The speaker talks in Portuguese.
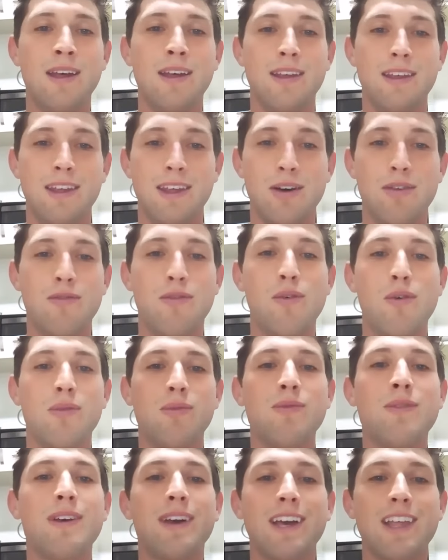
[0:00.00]
e eu vou
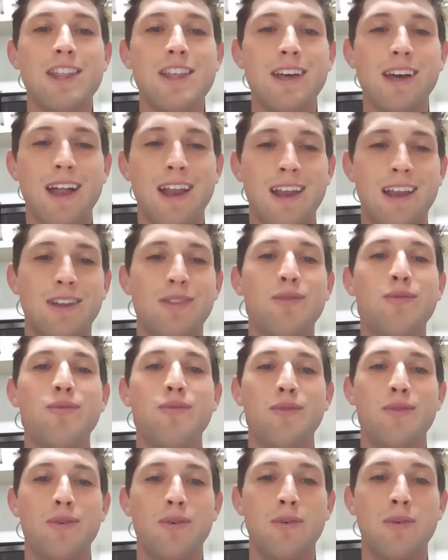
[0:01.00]
retirá-la do
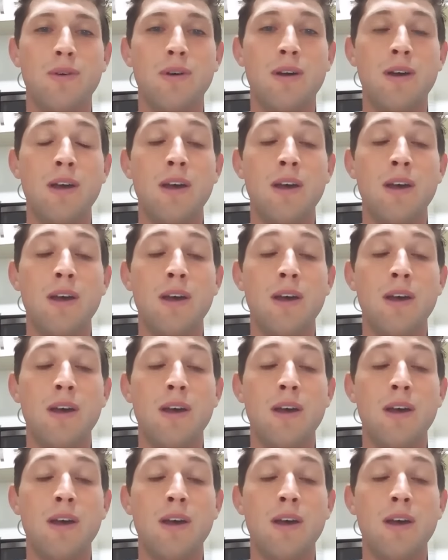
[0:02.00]
fogo.